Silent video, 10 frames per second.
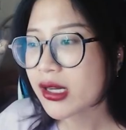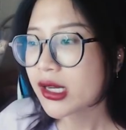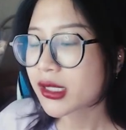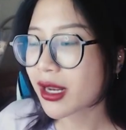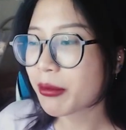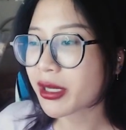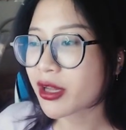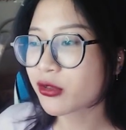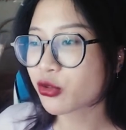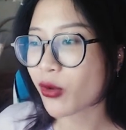thế là mình đã
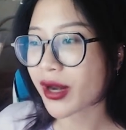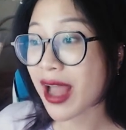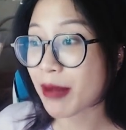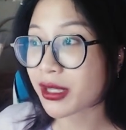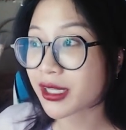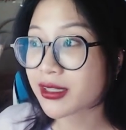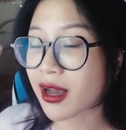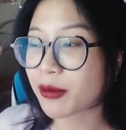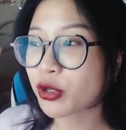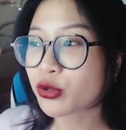rủ hàng đàm là thế
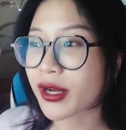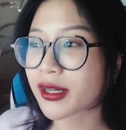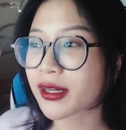giờ mỗi tuần uh,